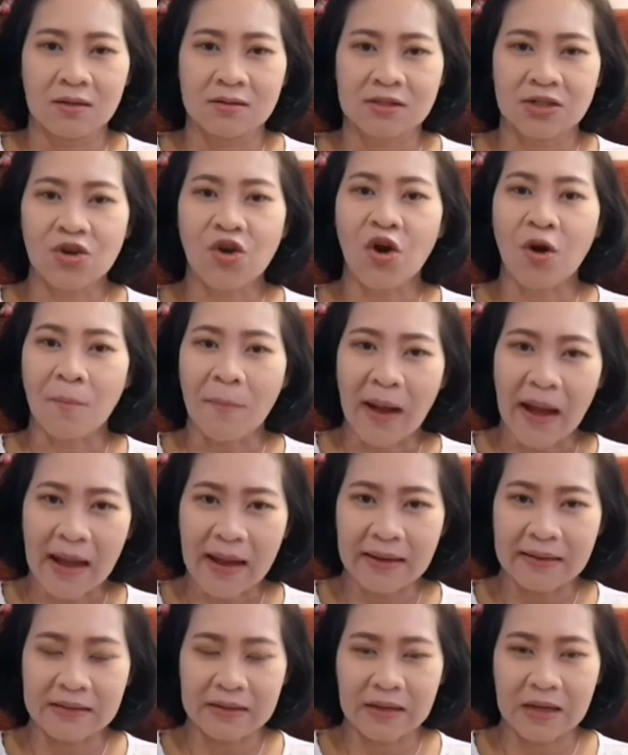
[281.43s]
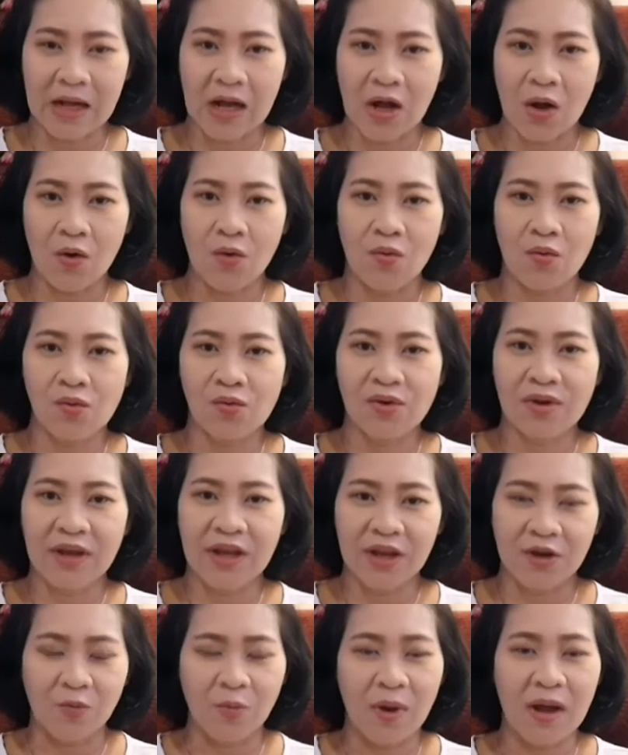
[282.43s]
เจ้าของบ้านเขา
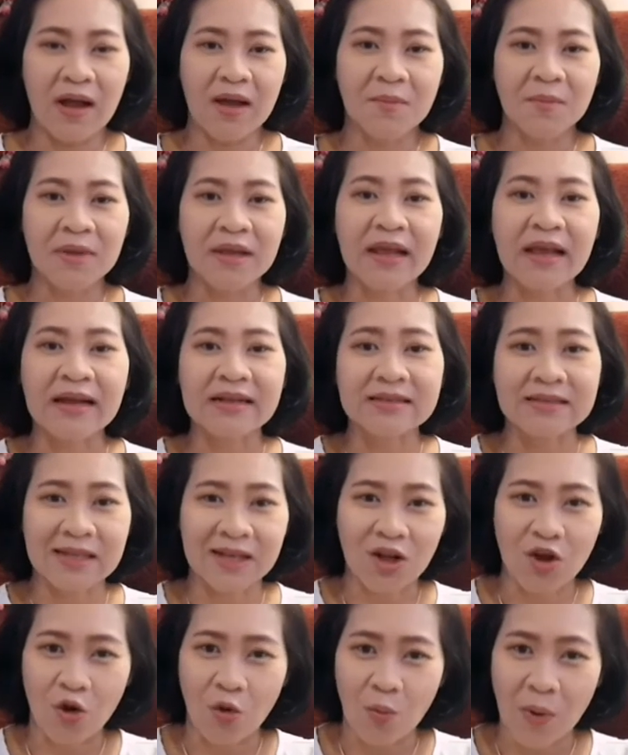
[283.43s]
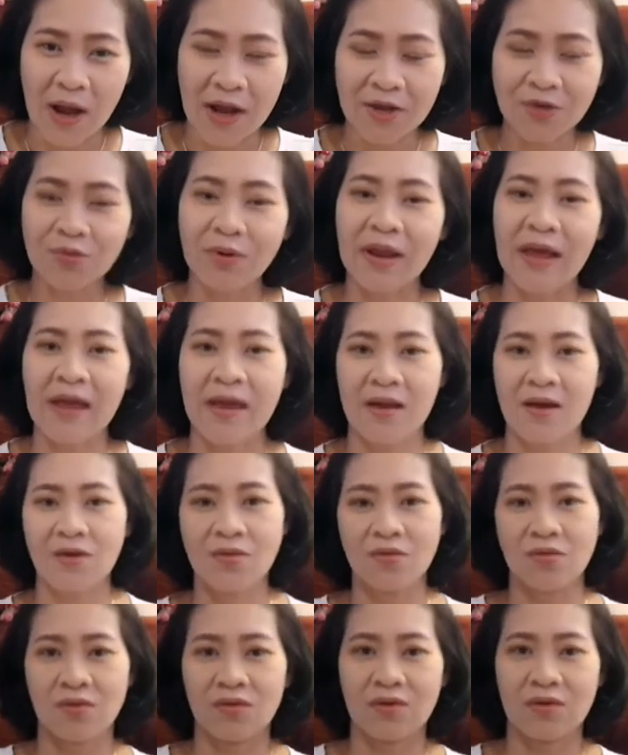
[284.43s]
เห็นว่ามีการจัดของไหว้อยู่แล้ว
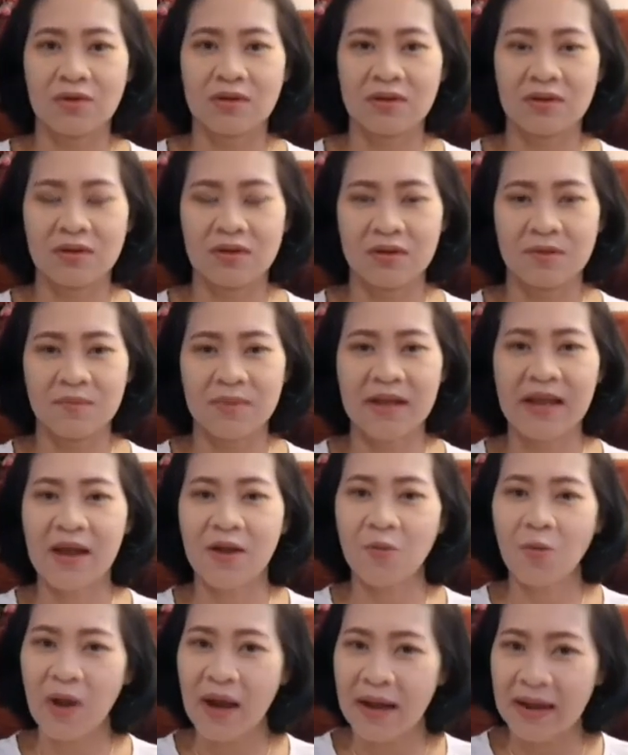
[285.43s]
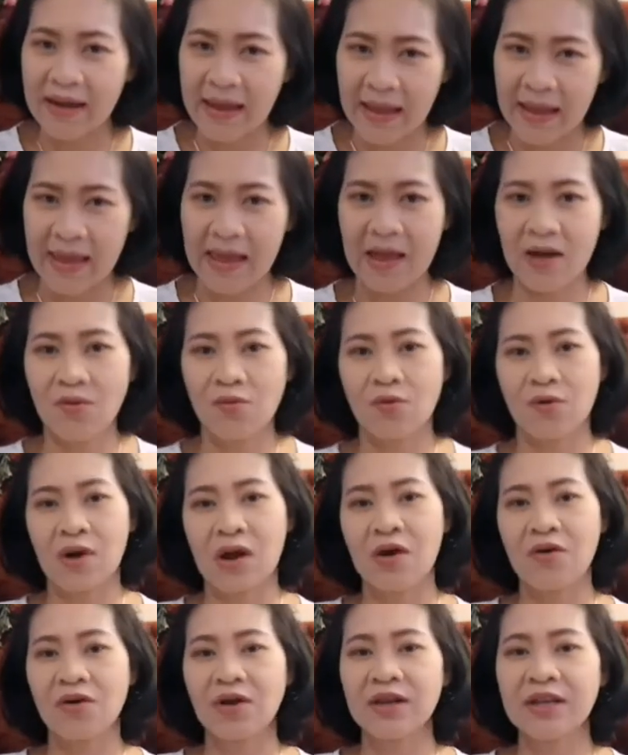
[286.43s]
มีการไหว้แล้ว
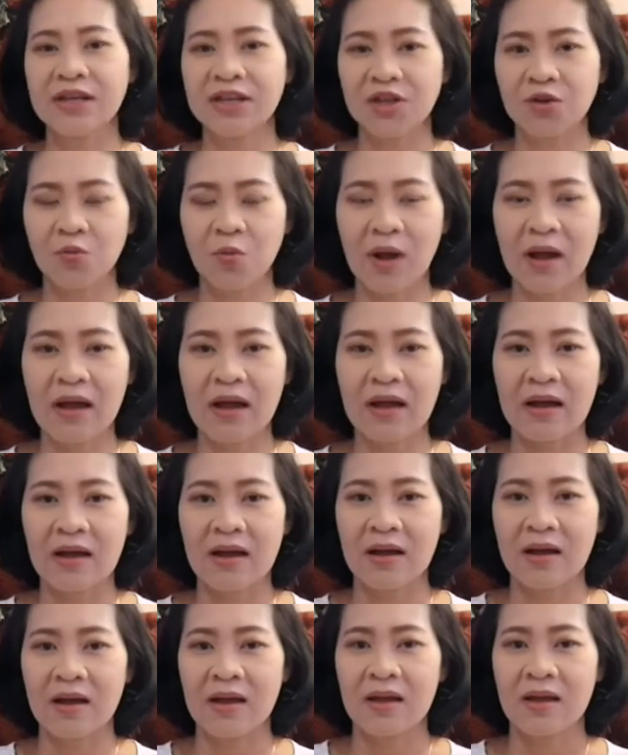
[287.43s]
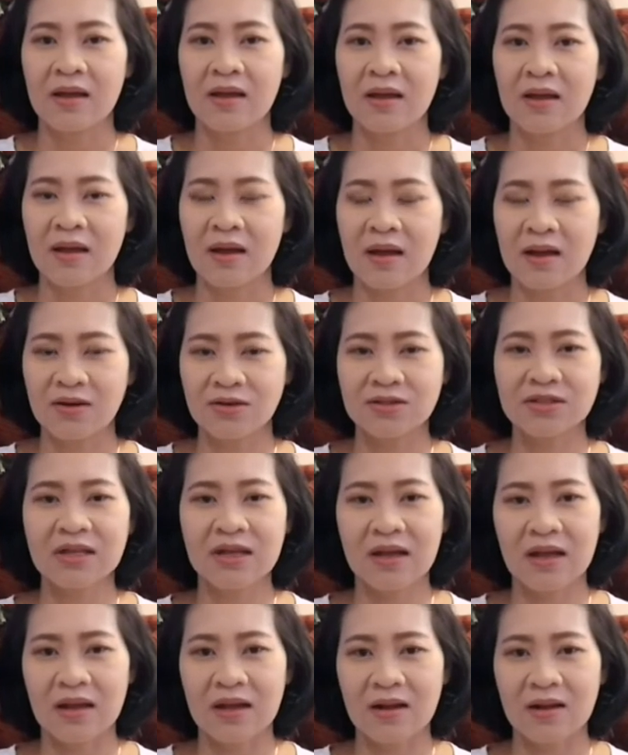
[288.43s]
เขาก็เลยคิดว่าเขาจะ
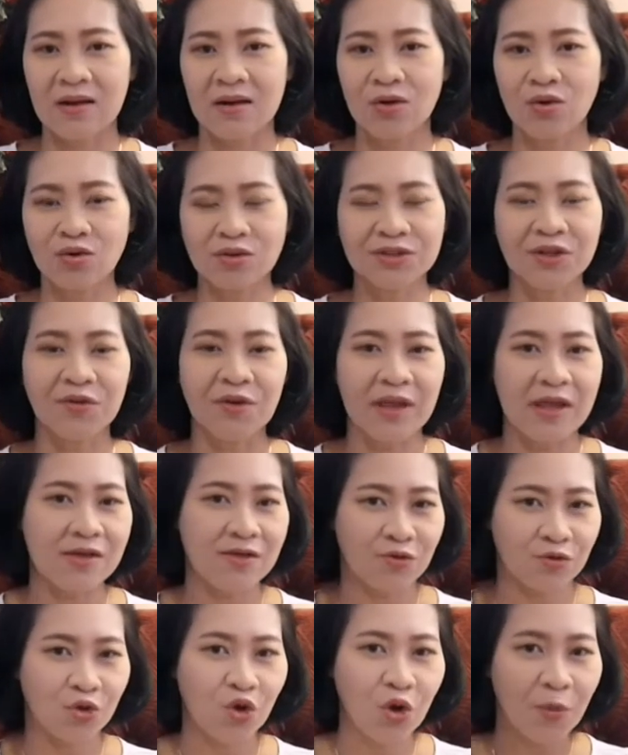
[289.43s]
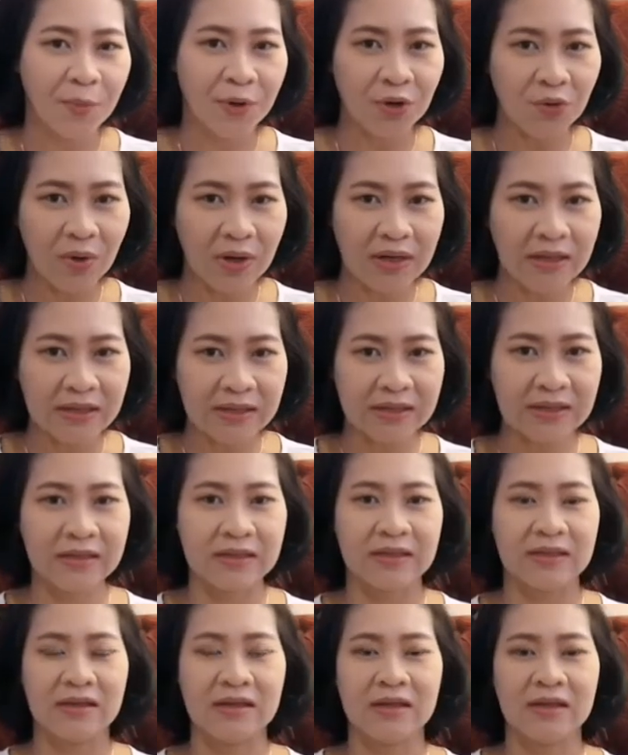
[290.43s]
ลงเสาเอกเสาโทไปด้วยเลย
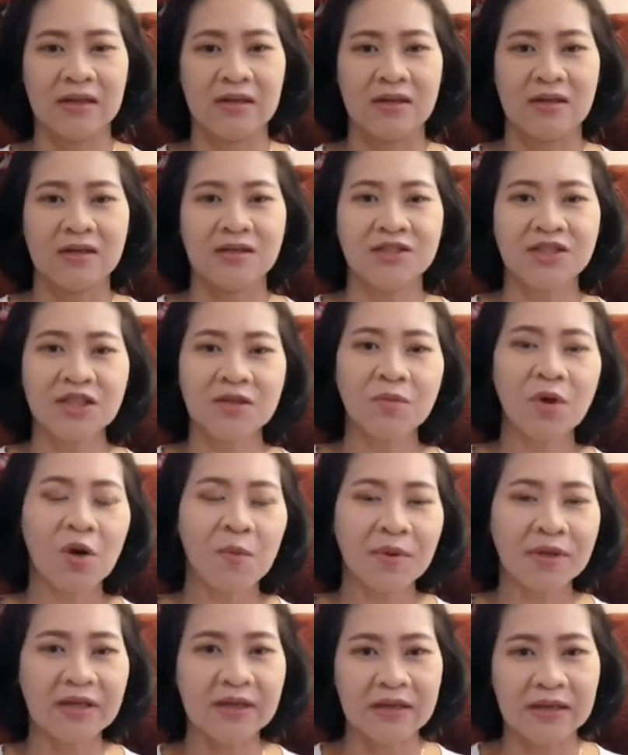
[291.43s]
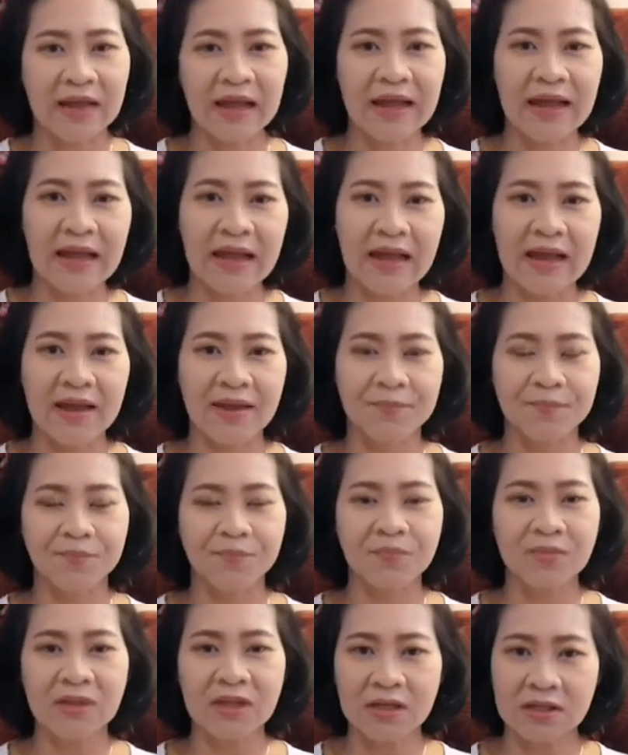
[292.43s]
ซึ่งพอไปถึงหน้างาน
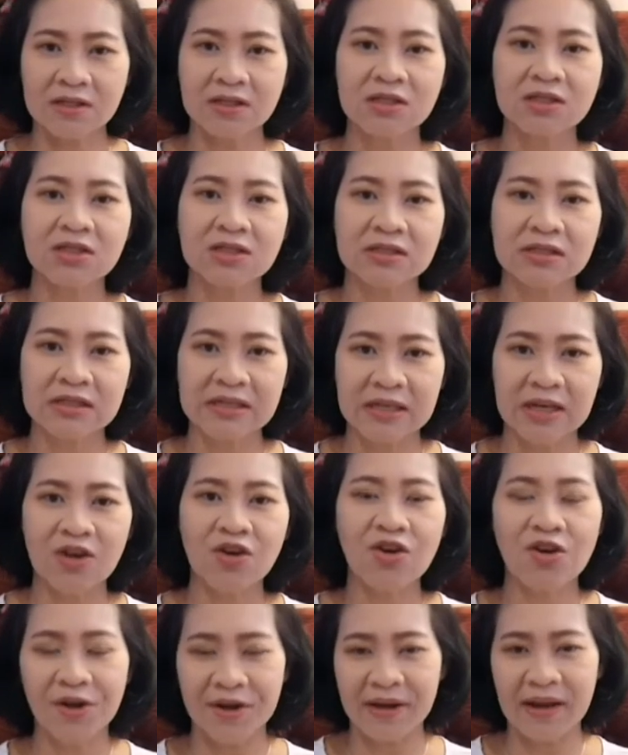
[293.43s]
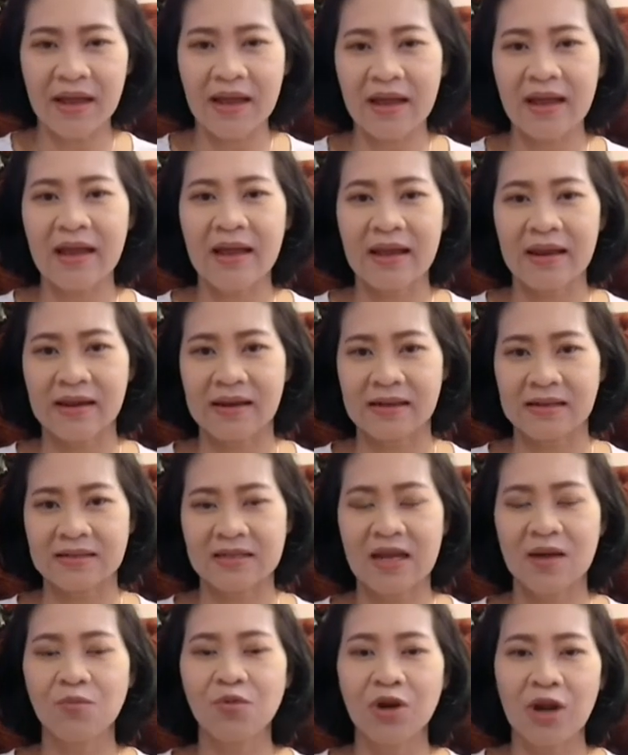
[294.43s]
หรือจริง ๆ แล้วก่อนหน้างานน่ะ
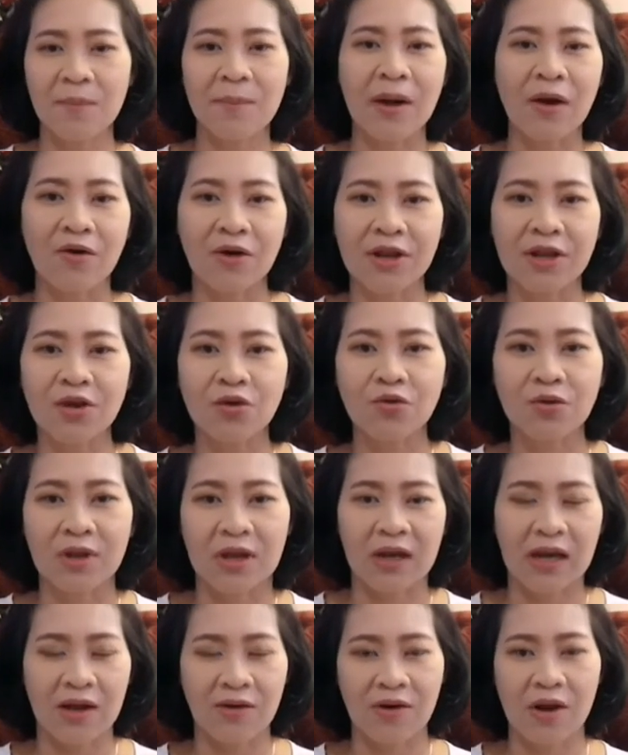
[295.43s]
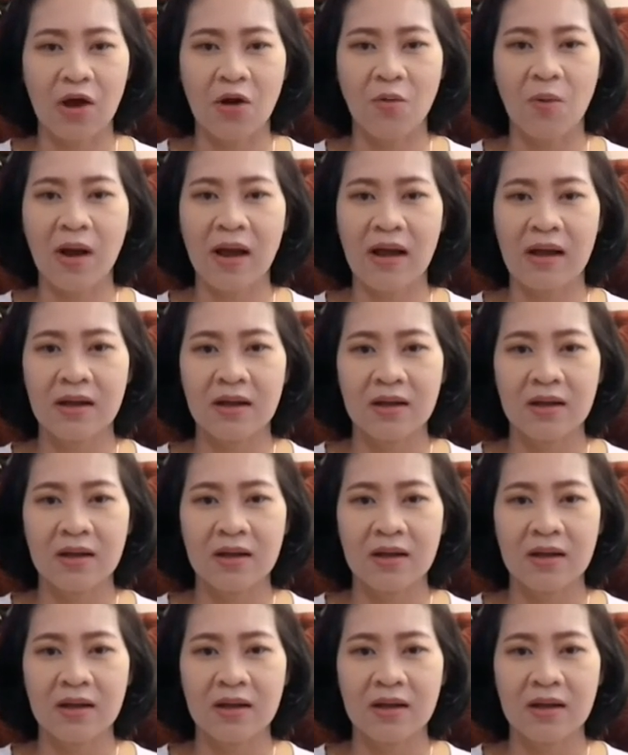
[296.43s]
ช่างผู้รับเหมาก็ได้คุยกับเราแล้วว่า